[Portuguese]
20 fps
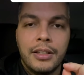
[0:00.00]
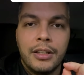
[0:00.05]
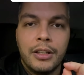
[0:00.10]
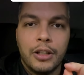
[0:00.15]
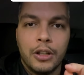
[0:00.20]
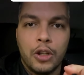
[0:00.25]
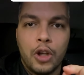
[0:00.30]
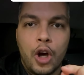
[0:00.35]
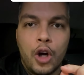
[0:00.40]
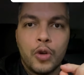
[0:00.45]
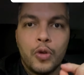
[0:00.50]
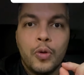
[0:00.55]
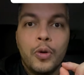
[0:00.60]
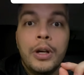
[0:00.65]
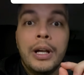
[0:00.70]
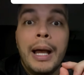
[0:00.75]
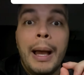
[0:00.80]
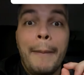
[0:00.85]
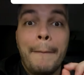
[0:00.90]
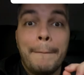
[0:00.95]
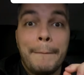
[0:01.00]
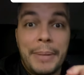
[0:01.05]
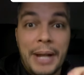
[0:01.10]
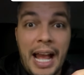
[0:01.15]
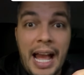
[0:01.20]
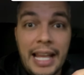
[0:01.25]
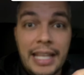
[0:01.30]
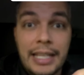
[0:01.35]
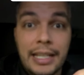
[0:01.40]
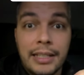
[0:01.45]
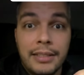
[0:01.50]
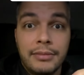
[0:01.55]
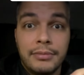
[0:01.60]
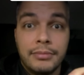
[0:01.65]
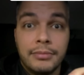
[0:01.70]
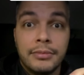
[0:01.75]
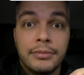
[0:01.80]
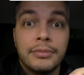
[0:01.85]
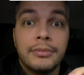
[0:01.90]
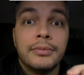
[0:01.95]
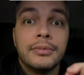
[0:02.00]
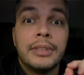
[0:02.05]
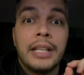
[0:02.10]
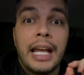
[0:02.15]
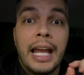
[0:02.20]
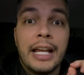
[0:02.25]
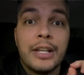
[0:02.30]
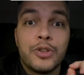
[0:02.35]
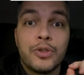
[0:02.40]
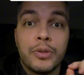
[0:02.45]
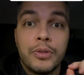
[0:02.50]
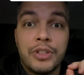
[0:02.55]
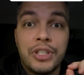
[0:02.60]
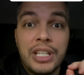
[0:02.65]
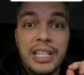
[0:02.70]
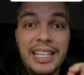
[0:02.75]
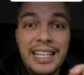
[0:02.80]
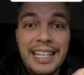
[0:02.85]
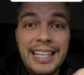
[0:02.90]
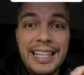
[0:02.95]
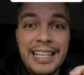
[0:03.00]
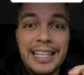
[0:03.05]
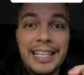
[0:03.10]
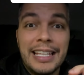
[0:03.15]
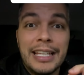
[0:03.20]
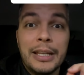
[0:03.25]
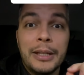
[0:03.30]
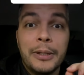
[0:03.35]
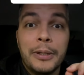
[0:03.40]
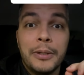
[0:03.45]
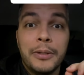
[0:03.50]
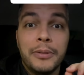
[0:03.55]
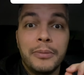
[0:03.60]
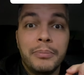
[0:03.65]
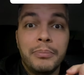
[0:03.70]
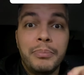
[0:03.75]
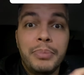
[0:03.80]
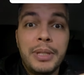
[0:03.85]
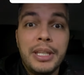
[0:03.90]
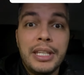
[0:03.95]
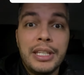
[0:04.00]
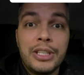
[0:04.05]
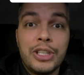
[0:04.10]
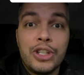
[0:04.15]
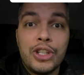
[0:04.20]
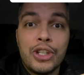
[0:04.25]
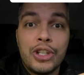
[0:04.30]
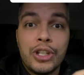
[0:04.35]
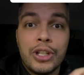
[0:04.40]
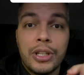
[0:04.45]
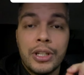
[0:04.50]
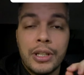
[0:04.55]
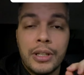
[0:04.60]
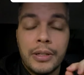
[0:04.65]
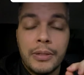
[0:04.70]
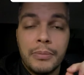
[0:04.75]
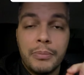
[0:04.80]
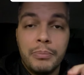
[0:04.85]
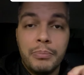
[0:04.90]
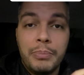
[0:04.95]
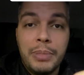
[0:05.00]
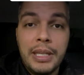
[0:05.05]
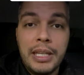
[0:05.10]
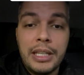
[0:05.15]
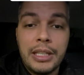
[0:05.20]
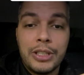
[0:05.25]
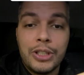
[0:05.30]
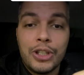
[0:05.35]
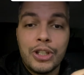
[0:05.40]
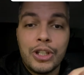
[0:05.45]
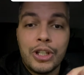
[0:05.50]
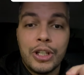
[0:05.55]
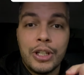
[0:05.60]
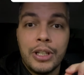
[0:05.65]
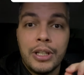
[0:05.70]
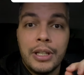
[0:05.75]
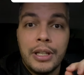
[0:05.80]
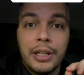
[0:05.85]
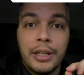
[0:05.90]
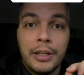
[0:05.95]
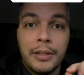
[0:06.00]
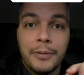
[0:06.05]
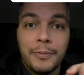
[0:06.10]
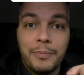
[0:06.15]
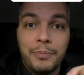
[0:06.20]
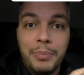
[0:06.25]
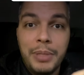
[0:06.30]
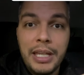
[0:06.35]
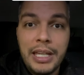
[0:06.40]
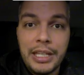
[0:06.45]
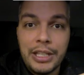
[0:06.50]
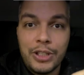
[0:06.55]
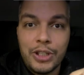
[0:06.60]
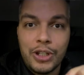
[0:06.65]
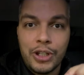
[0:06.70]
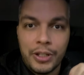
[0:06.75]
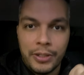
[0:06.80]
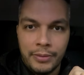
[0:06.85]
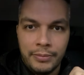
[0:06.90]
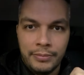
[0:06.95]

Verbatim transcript: Logo, praia é som de I. Beach, beach, beach.